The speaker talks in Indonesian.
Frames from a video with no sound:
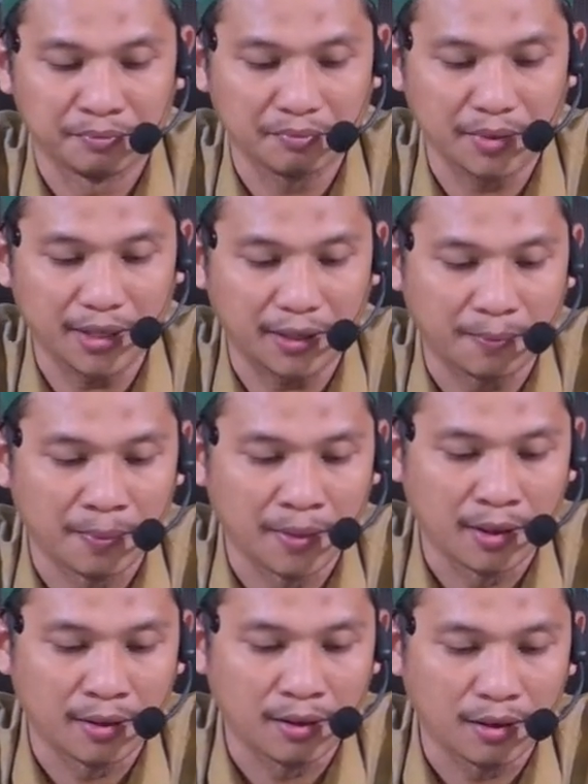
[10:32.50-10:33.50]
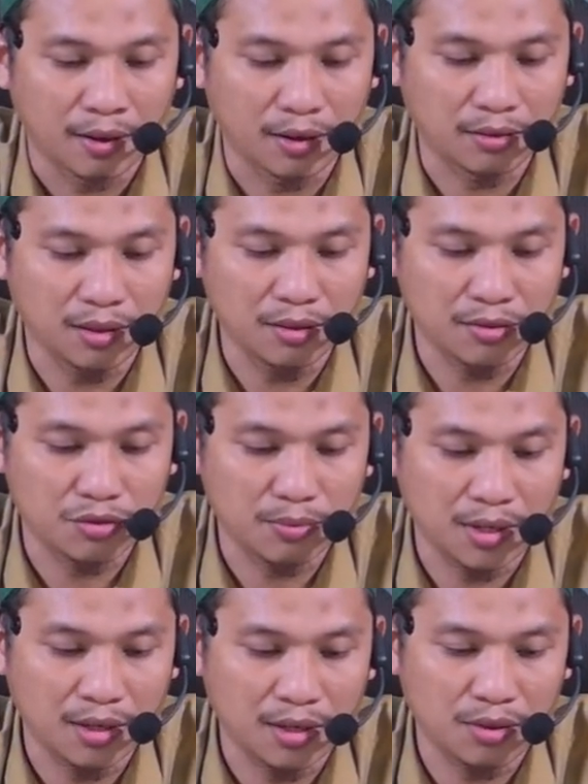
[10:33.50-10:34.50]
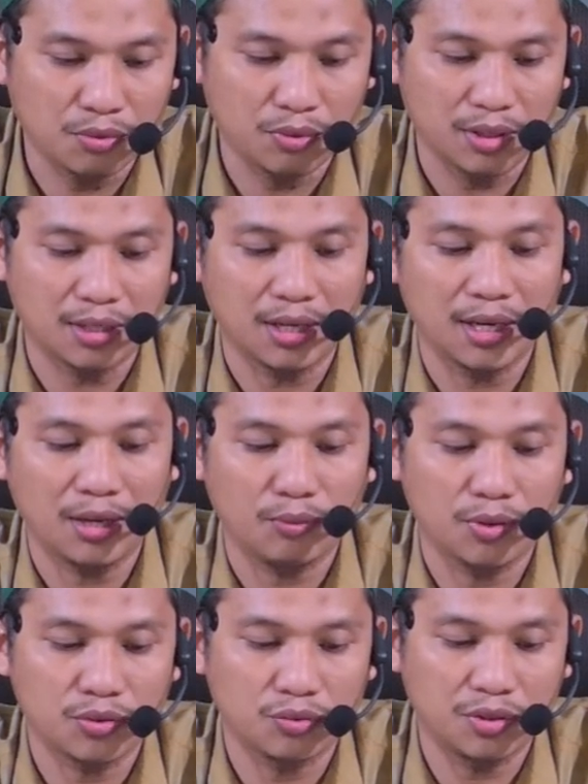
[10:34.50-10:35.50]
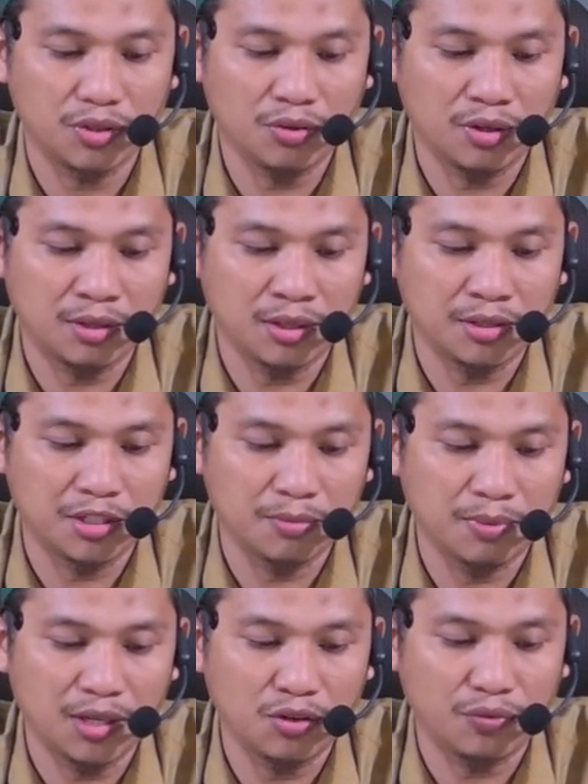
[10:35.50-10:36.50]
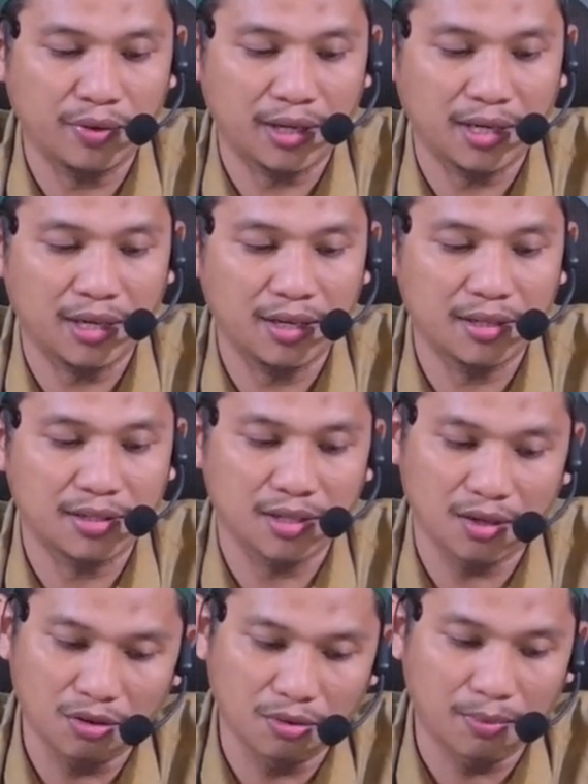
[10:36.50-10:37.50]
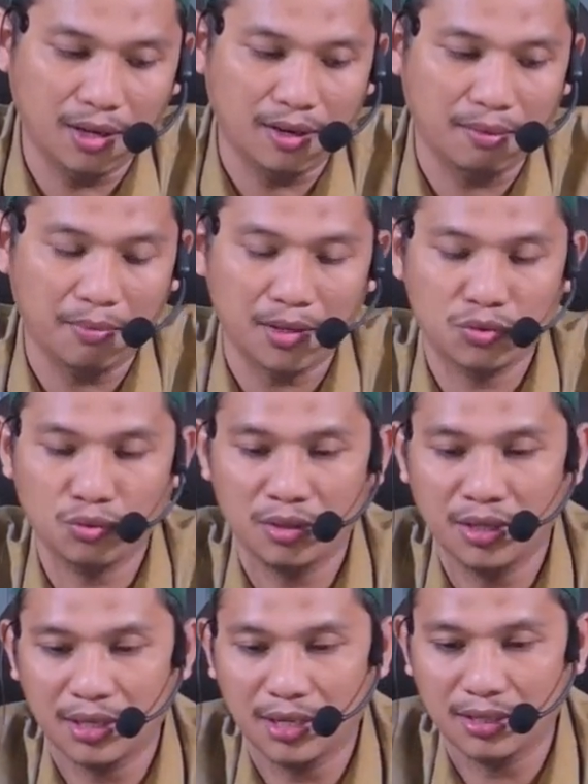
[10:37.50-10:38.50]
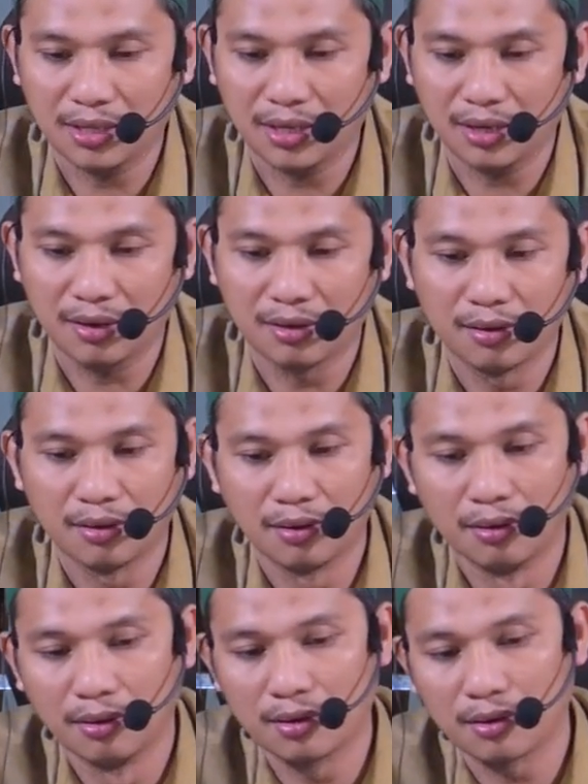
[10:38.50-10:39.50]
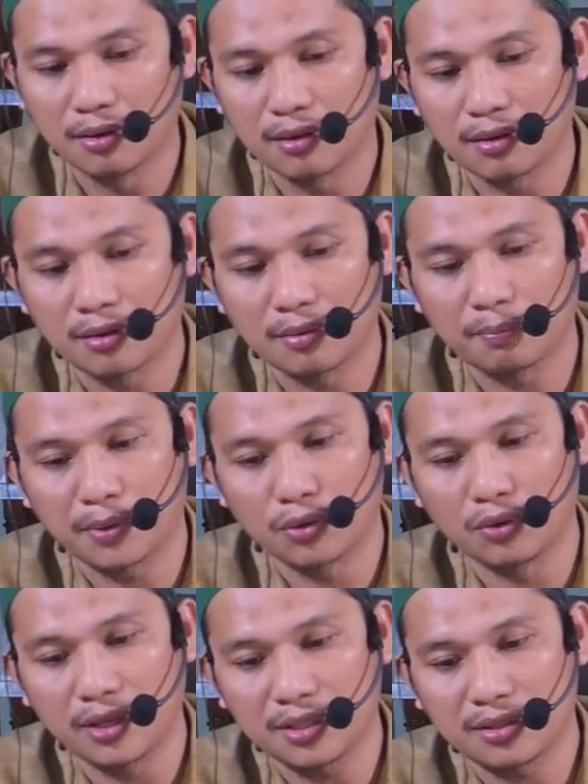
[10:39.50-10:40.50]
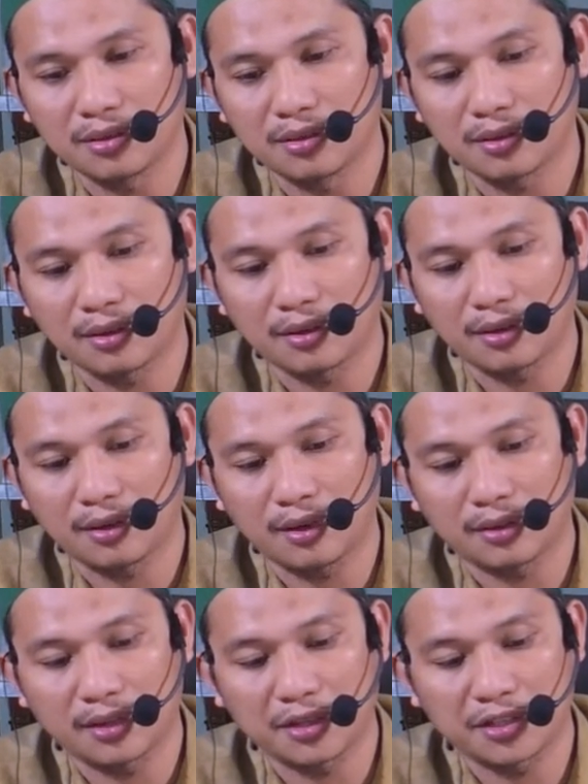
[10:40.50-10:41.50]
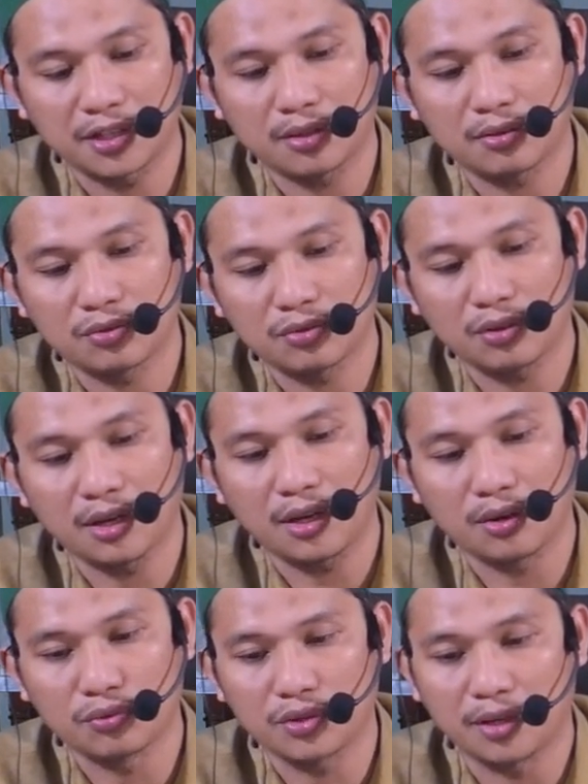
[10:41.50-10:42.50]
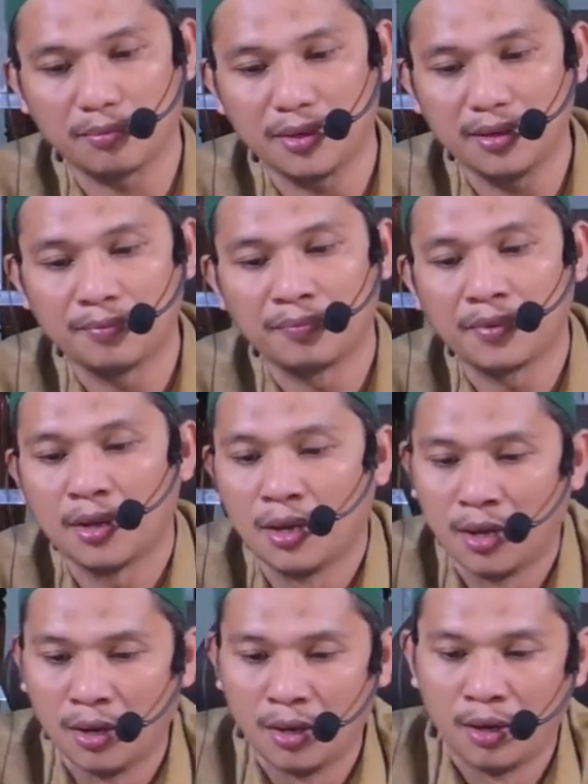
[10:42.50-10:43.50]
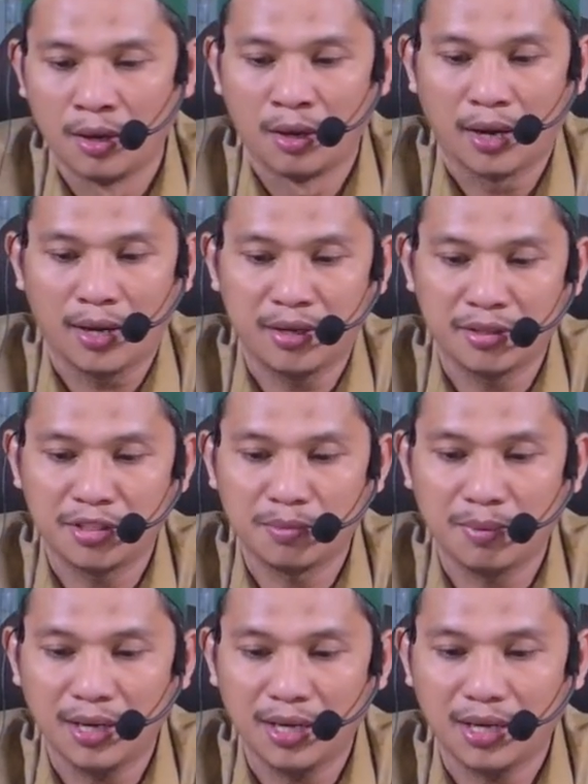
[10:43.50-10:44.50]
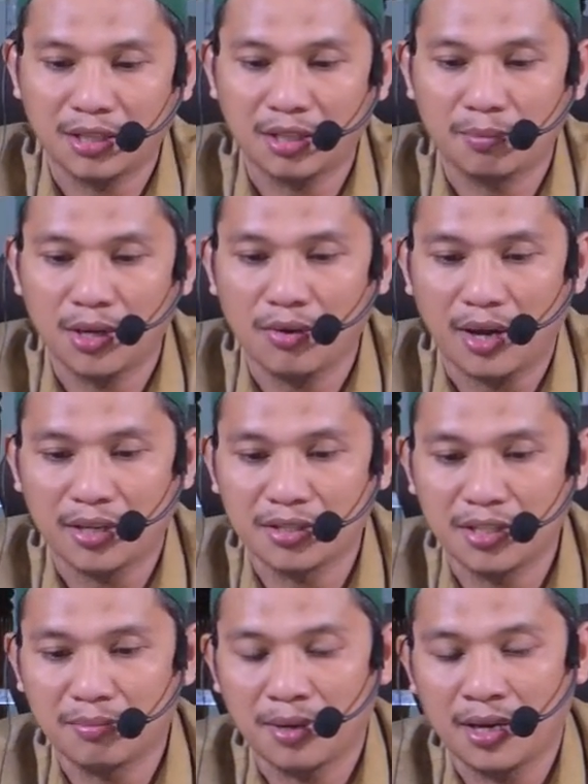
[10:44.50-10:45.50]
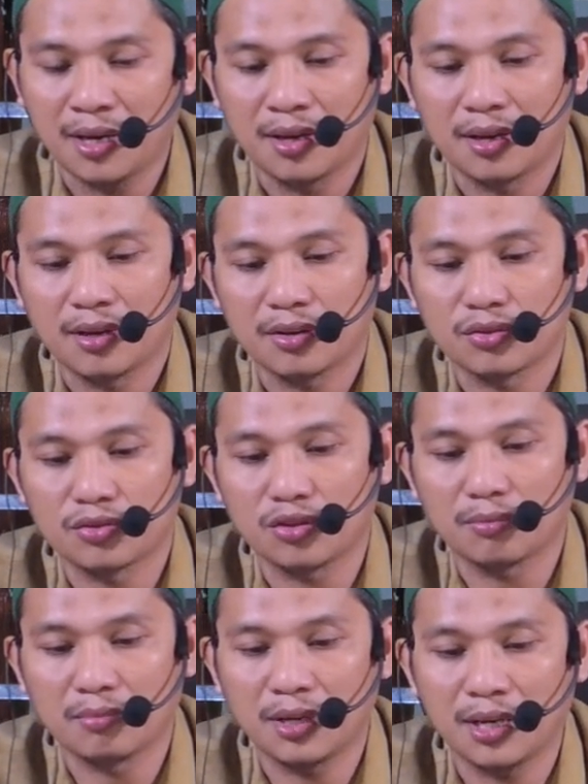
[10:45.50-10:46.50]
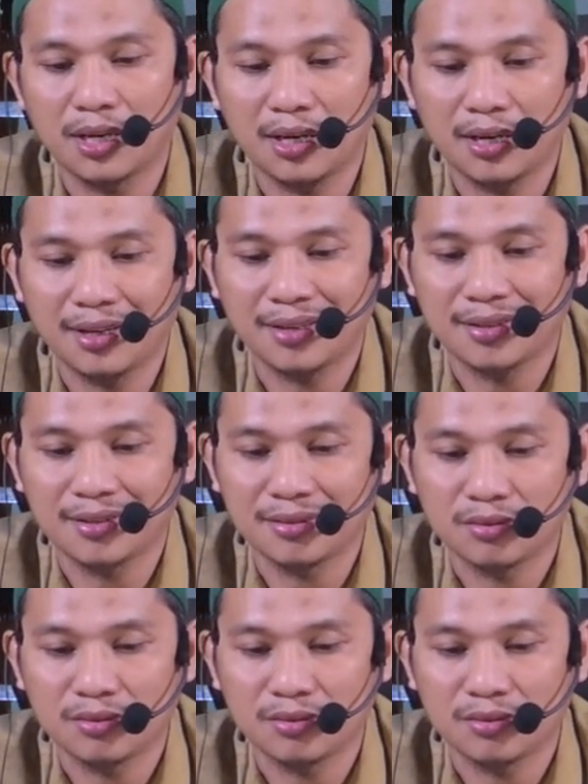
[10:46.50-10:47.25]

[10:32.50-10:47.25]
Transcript: Baik. Kata Allah Subhanahu wa taala wasujiratil jibalu fakanat saraba. Maksudnya kata penulis kata Syekh Saleh Al Utsaimin an jibal kata beliau azimah samaa